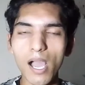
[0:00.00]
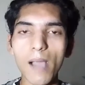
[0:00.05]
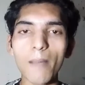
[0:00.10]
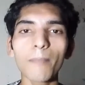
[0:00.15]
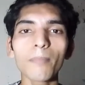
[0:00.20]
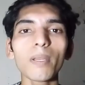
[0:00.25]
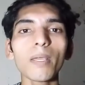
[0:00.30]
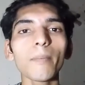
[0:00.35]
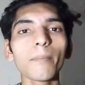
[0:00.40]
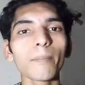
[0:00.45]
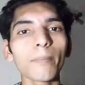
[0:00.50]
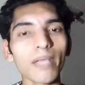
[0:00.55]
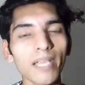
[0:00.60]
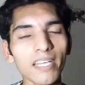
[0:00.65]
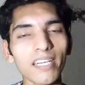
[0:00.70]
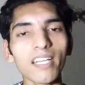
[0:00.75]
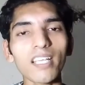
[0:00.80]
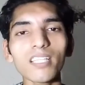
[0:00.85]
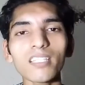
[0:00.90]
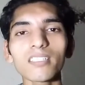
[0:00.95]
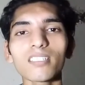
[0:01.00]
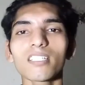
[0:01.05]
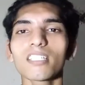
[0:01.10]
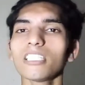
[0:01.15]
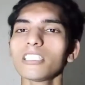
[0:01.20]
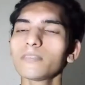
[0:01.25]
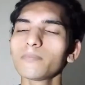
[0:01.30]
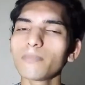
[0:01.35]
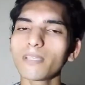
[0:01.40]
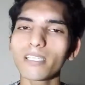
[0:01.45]
अपनी मेहनत
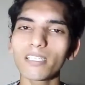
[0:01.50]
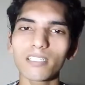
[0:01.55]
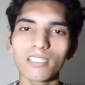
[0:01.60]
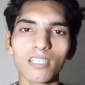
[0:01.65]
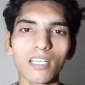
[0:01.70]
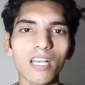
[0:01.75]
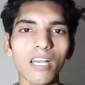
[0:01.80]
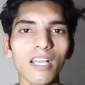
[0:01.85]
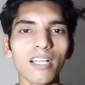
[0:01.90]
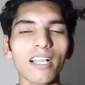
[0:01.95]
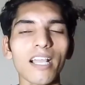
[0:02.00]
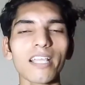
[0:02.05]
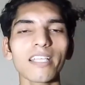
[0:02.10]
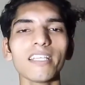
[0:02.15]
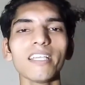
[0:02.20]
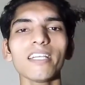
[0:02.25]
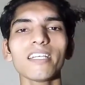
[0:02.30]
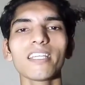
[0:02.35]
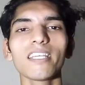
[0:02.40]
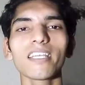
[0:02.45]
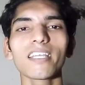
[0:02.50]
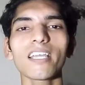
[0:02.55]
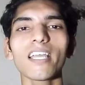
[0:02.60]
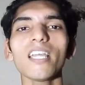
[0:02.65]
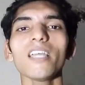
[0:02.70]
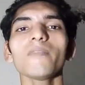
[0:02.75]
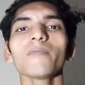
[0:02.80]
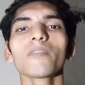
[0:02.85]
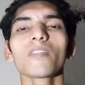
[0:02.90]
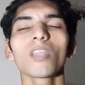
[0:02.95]
इसमें लगाइए ठीक
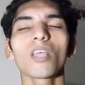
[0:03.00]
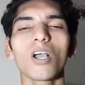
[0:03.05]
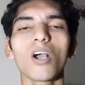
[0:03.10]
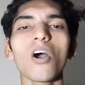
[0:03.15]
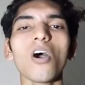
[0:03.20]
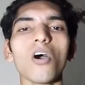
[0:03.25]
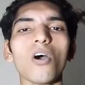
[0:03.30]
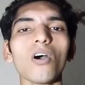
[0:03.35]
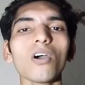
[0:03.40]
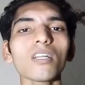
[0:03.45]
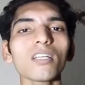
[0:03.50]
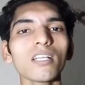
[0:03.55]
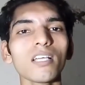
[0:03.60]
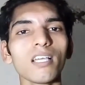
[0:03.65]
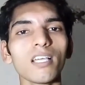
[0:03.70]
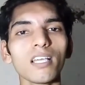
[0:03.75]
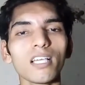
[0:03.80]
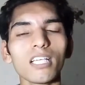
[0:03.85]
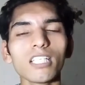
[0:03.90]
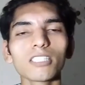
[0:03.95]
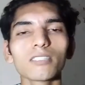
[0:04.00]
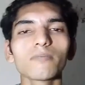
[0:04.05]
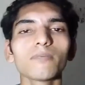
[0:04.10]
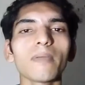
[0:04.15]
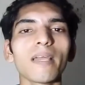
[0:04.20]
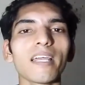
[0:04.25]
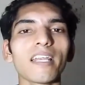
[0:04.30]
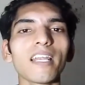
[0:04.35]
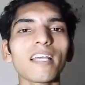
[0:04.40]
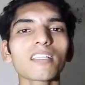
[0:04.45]
है और इस
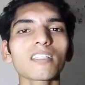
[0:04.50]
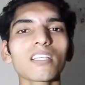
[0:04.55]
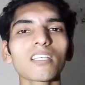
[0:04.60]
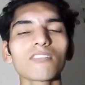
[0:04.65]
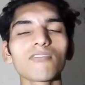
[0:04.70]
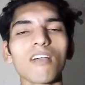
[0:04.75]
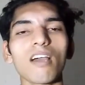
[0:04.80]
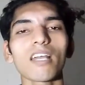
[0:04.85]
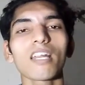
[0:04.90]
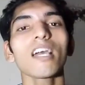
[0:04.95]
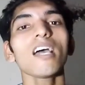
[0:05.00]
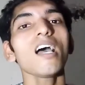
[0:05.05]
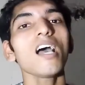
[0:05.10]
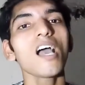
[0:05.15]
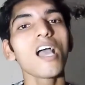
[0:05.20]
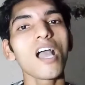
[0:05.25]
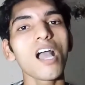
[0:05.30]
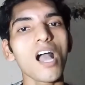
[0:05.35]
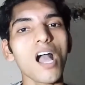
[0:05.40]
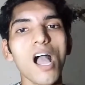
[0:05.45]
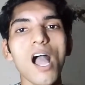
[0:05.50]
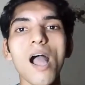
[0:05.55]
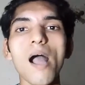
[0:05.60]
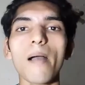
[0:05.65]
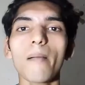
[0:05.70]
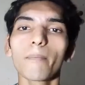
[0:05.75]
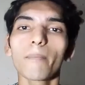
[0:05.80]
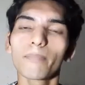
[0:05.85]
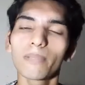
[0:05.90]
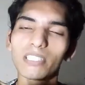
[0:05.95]
मेहनत के द्वारा
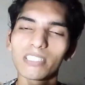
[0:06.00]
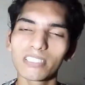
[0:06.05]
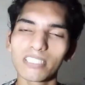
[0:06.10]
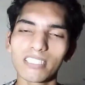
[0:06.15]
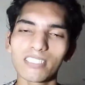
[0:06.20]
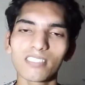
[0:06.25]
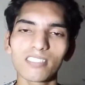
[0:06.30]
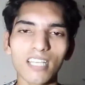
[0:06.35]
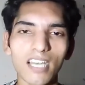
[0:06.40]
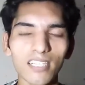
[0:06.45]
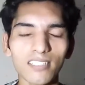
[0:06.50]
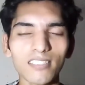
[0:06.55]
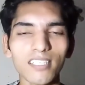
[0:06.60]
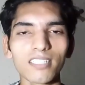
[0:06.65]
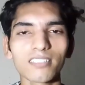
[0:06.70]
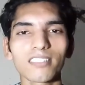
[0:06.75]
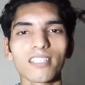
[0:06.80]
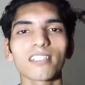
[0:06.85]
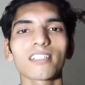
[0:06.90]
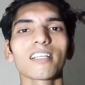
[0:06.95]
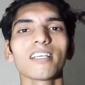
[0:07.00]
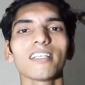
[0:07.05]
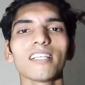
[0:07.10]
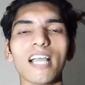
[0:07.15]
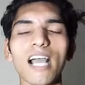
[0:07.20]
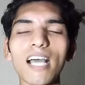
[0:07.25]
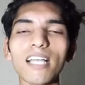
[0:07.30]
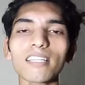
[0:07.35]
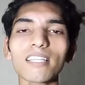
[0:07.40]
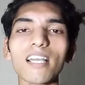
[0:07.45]
आप बिजनेस स्टार्ट कर सकते हैं
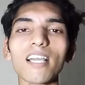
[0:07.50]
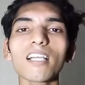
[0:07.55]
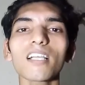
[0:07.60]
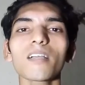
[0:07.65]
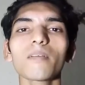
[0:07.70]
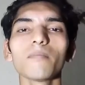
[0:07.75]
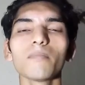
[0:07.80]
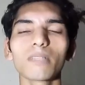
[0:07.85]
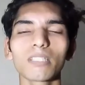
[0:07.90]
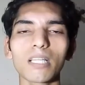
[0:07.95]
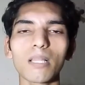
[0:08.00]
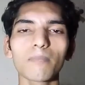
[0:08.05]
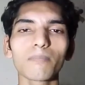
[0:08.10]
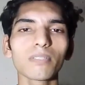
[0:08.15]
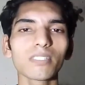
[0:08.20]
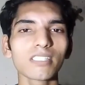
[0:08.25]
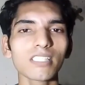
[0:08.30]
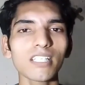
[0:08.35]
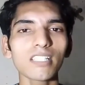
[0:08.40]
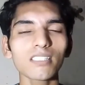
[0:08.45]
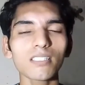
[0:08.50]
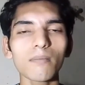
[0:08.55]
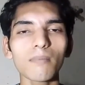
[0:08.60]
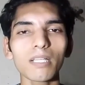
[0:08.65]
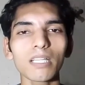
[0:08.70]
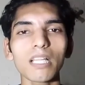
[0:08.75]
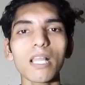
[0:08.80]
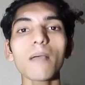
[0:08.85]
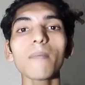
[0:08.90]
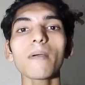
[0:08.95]
यहाँ तक मतलब बिजनेस का
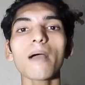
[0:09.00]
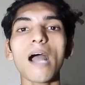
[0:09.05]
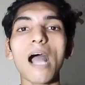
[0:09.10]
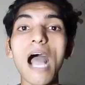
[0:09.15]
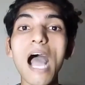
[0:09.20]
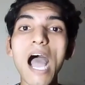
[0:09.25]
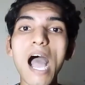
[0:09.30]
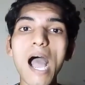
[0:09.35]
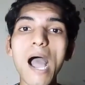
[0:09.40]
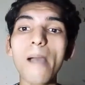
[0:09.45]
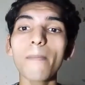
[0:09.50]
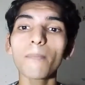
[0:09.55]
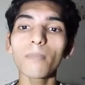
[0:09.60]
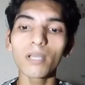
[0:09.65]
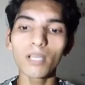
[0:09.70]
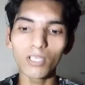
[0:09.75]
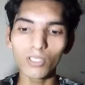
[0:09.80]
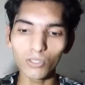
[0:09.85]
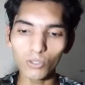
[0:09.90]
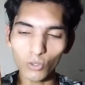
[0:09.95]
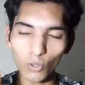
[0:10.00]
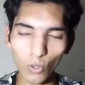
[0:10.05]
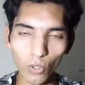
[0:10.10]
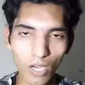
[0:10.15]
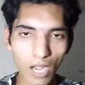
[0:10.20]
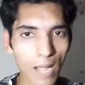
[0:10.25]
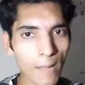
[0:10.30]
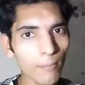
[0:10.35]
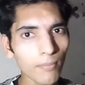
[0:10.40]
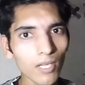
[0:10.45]
मतलब आप जो
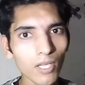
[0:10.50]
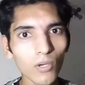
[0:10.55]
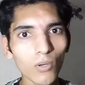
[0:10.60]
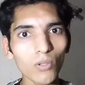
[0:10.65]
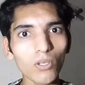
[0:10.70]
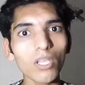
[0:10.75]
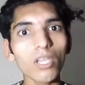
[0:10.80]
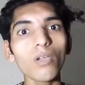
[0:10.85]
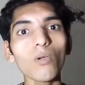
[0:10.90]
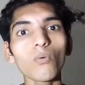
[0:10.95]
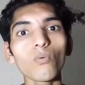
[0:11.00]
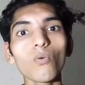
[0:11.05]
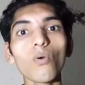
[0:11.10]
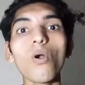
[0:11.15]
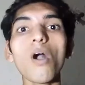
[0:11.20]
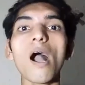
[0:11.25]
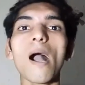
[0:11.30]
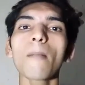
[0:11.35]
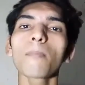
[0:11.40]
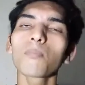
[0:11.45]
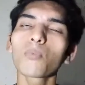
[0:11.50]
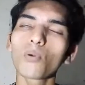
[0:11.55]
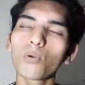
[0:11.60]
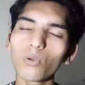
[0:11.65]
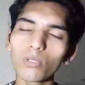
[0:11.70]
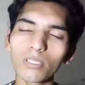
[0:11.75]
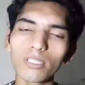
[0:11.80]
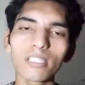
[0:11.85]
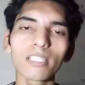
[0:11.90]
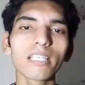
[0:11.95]
काम करोगे वो आप
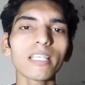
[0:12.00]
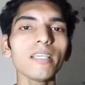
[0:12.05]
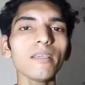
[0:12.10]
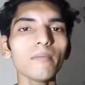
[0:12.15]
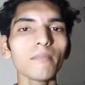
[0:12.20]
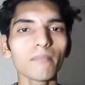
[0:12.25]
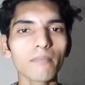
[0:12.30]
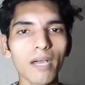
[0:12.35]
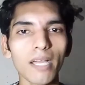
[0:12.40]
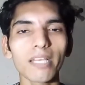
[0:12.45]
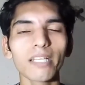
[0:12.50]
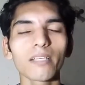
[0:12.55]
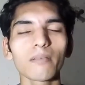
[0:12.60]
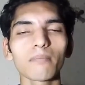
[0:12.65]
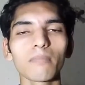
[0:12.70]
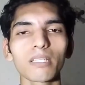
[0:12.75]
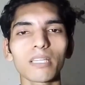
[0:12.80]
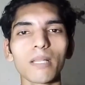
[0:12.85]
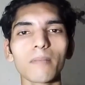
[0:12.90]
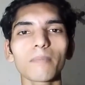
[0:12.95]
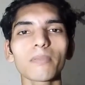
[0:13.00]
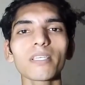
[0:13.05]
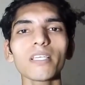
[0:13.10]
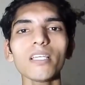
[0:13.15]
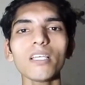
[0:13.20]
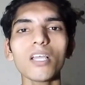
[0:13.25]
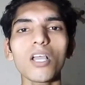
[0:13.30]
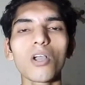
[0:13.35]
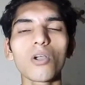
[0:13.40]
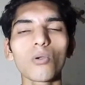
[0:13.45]
खुद की मालिक मतलब
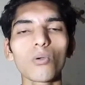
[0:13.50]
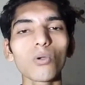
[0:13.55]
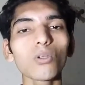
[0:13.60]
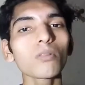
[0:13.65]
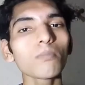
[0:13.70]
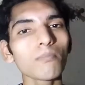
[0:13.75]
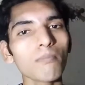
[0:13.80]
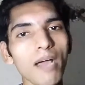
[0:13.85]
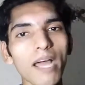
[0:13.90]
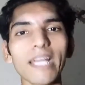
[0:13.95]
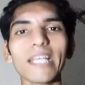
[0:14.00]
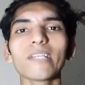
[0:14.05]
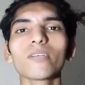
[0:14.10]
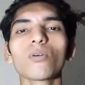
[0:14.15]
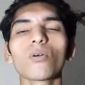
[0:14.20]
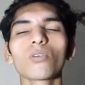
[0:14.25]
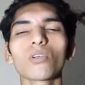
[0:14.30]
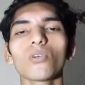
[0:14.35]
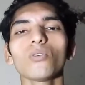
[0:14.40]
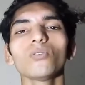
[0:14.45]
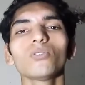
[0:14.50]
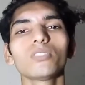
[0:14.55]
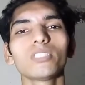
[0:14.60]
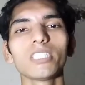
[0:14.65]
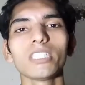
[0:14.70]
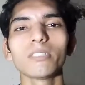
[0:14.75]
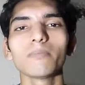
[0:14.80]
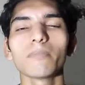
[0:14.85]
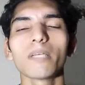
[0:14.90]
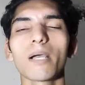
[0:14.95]
कि खुद मालिक होगे उस
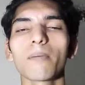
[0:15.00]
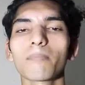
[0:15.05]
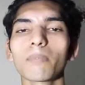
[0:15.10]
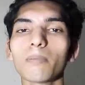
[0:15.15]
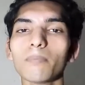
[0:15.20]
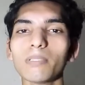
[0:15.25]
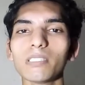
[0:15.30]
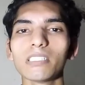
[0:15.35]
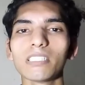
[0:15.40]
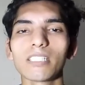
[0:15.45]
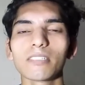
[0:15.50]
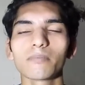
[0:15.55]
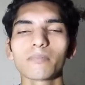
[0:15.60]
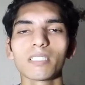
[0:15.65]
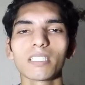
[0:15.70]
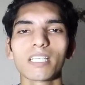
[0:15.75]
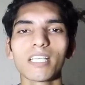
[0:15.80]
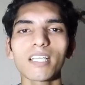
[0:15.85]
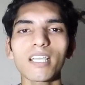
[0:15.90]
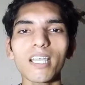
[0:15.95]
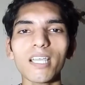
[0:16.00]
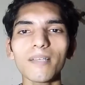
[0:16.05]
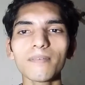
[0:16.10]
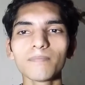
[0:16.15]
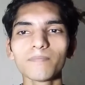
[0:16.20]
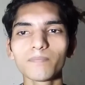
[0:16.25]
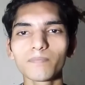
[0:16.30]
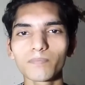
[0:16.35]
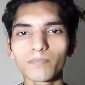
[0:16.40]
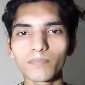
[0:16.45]
चीज़ में अपनी बिजनेस में ठीक है
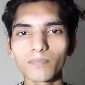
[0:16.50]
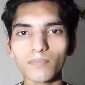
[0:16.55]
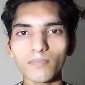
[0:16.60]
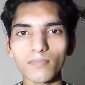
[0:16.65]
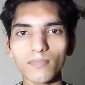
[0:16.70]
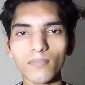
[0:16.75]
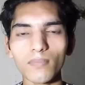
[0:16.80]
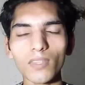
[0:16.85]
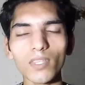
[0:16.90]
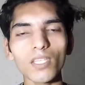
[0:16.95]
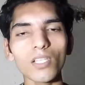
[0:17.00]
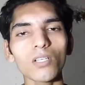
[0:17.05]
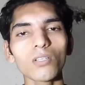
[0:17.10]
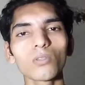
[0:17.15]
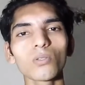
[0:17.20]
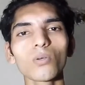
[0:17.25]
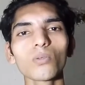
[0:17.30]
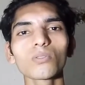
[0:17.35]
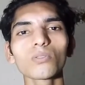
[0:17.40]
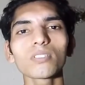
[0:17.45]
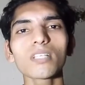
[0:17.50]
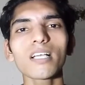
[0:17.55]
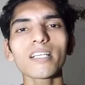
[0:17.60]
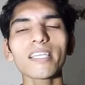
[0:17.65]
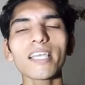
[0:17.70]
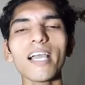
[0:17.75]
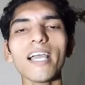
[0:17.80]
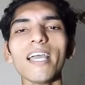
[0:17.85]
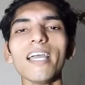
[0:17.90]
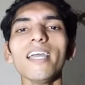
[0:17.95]
तो उसका
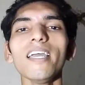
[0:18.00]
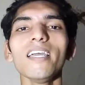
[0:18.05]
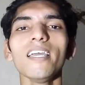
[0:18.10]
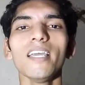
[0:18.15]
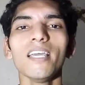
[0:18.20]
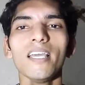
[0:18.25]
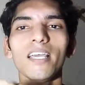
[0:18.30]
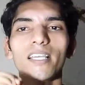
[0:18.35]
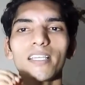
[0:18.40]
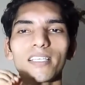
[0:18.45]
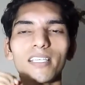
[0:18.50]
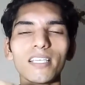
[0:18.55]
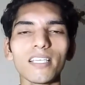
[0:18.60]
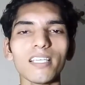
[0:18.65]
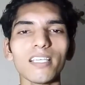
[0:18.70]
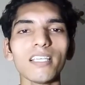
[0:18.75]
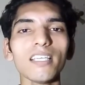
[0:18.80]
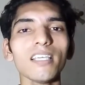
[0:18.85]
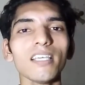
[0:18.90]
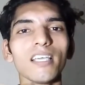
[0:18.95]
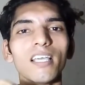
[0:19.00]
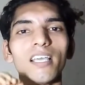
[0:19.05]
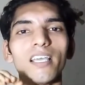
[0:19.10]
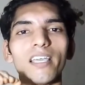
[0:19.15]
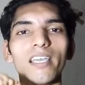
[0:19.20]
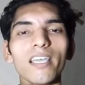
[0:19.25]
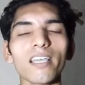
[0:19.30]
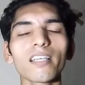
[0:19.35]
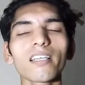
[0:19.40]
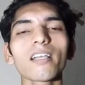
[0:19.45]
क्या है कि
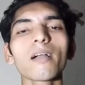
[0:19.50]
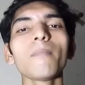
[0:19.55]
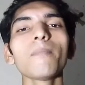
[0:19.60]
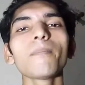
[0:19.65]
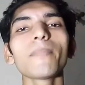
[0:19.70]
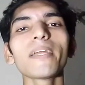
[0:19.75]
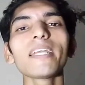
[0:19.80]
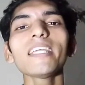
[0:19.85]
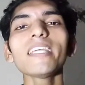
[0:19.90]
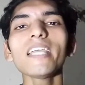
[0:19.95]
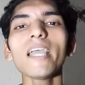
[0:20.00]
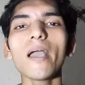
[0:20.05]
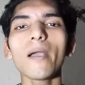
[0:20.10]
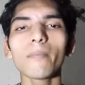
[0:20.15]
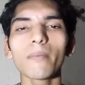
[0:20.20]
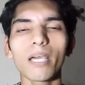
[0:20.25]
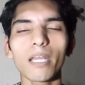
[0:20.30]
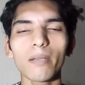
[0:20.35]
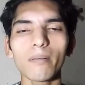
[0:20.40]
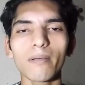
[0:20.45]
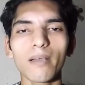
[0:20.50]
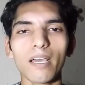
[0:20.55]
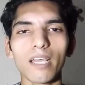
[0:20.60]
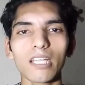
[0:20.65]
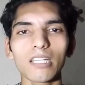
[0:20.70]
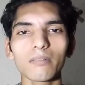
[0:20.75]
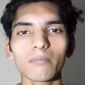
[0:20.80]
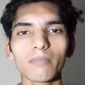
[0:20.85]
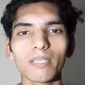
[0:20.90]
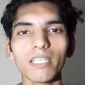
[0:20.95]
एक कंपनी है हमारे
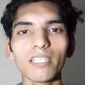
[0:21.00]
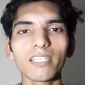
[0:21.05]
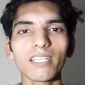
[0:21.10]
भारत में